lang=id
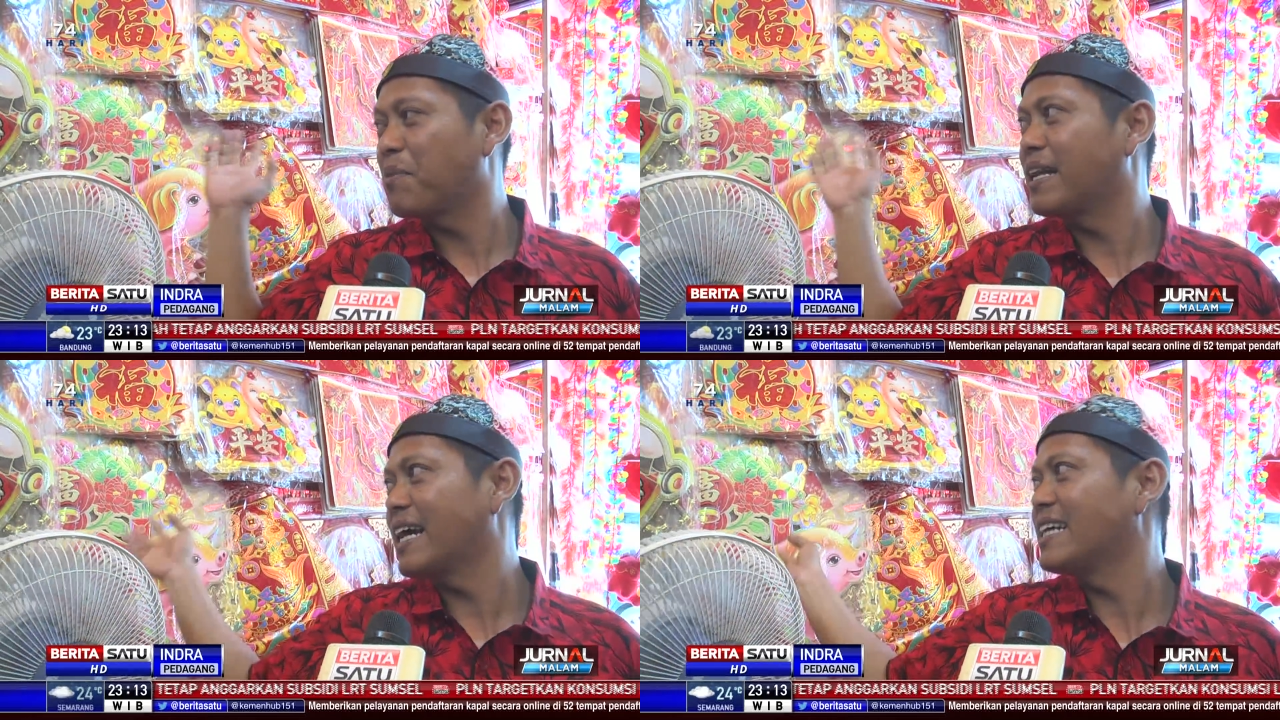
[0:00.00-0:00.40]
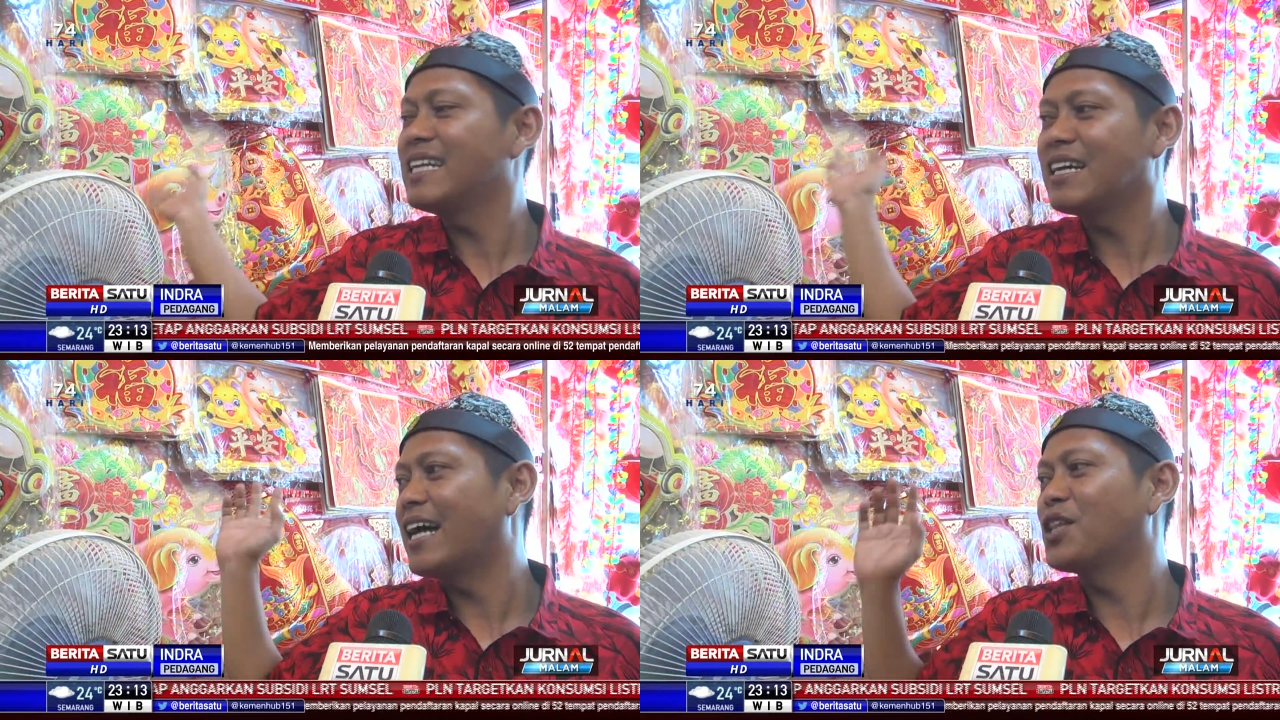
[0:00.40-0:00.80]
pernak-pernik
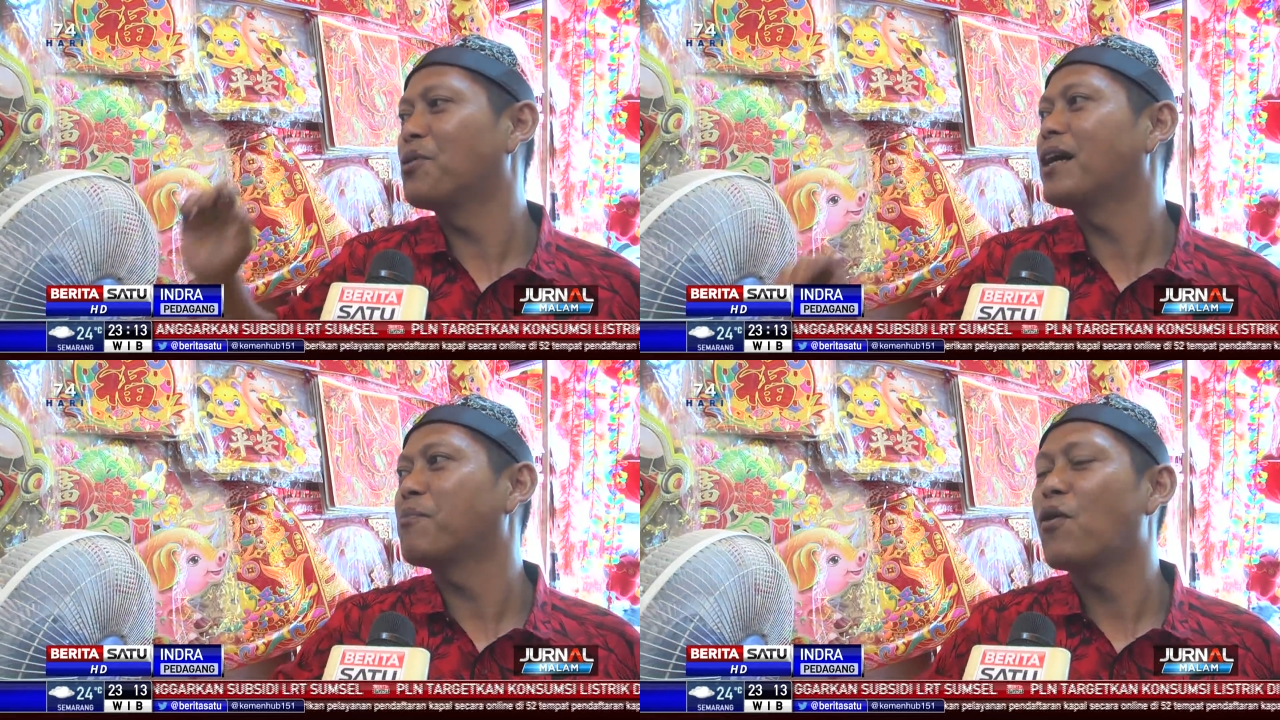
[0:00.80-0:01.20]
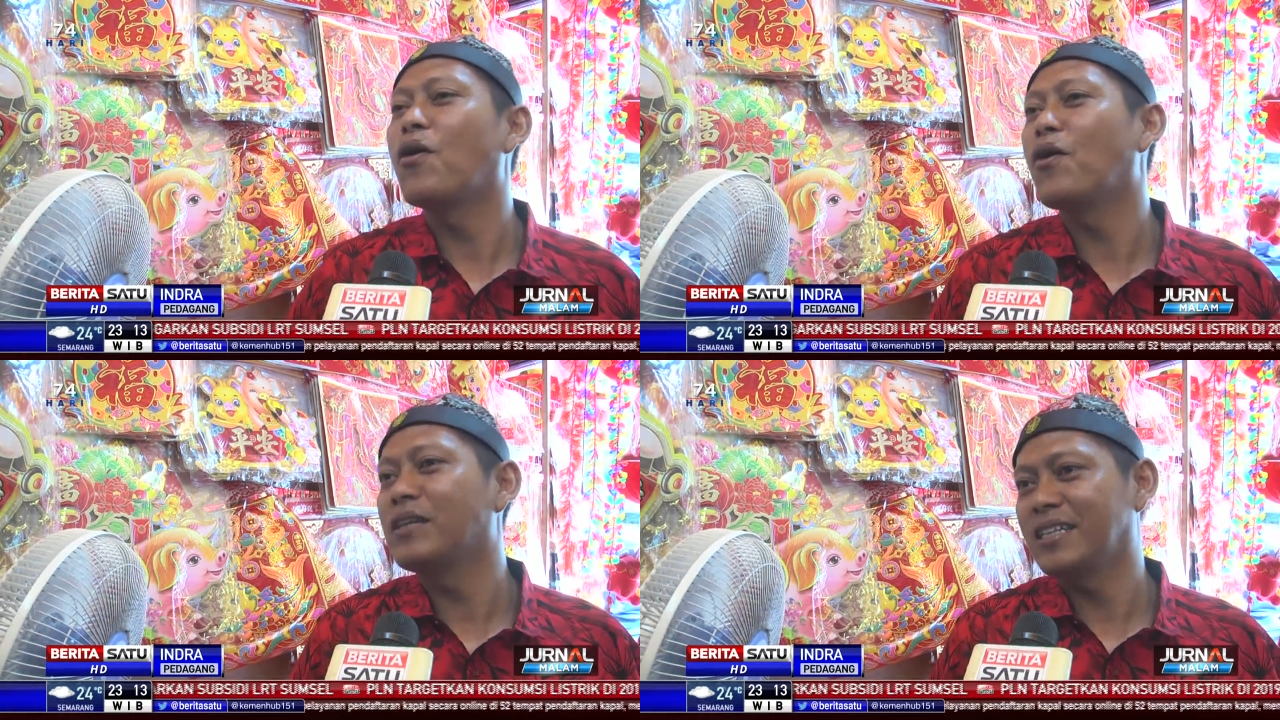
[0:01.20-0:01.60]
aja lah gantungan
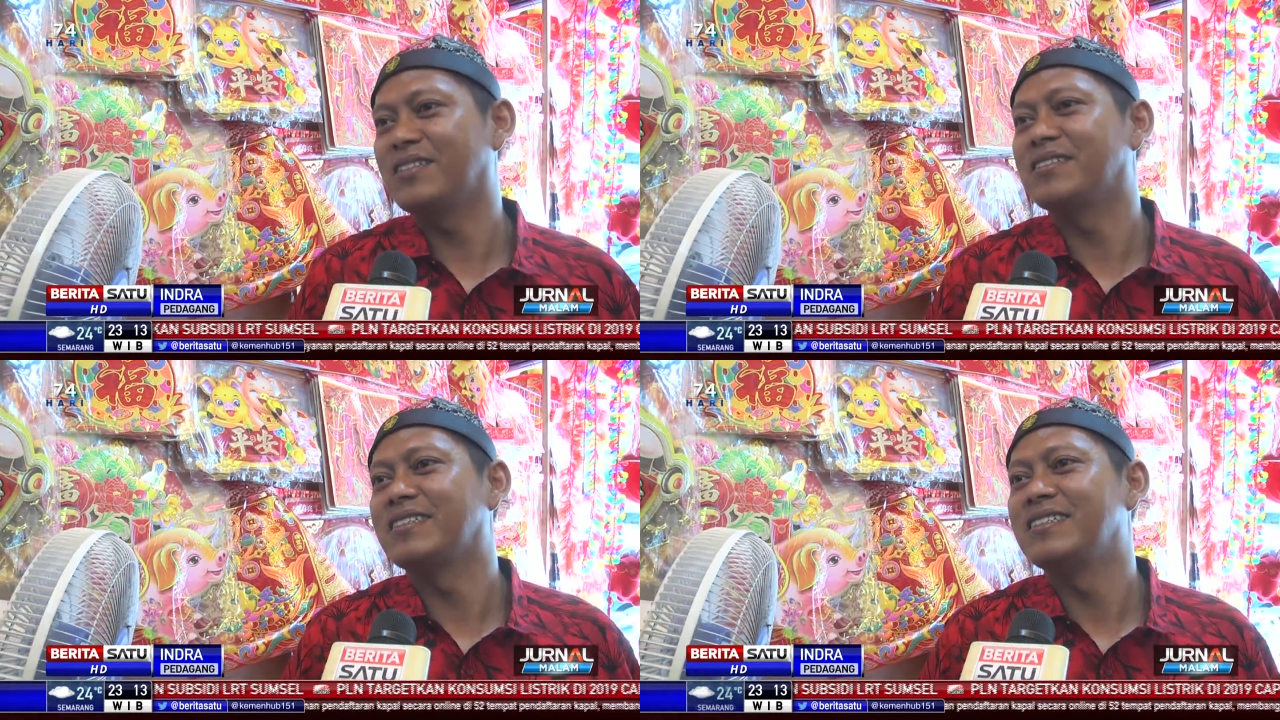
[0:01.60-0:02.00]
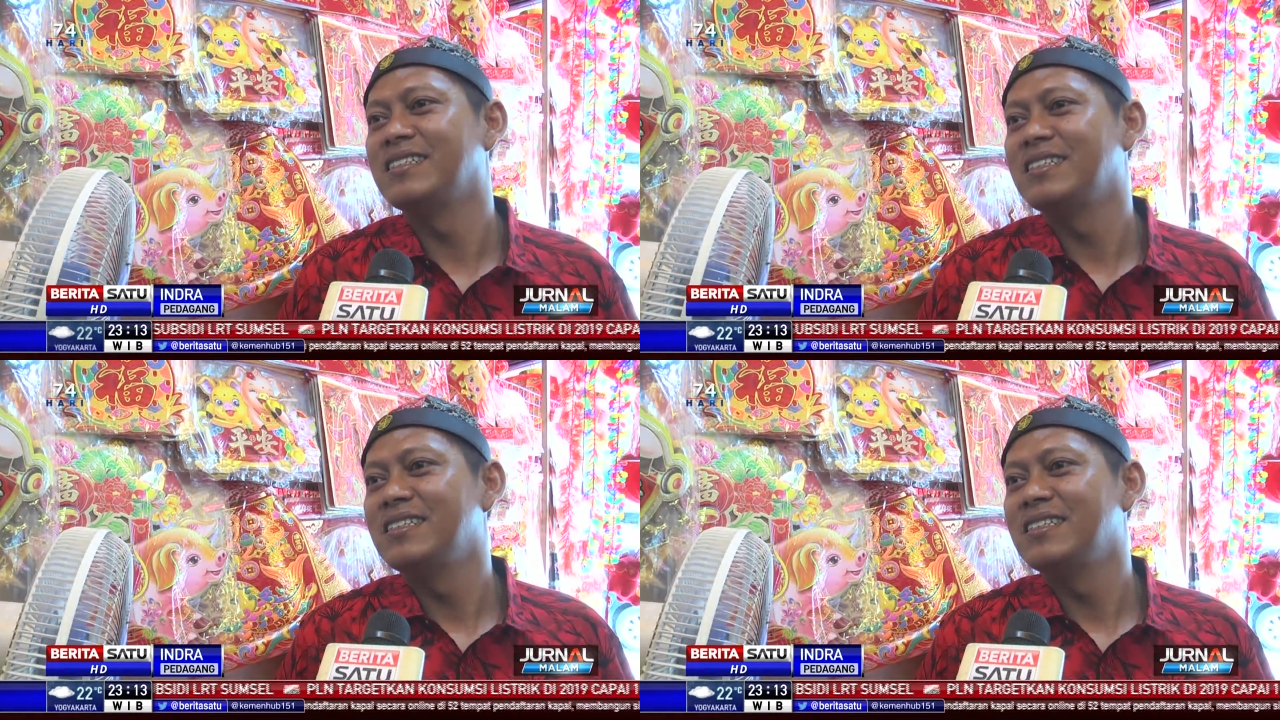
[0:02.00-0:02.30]
pohon gitu.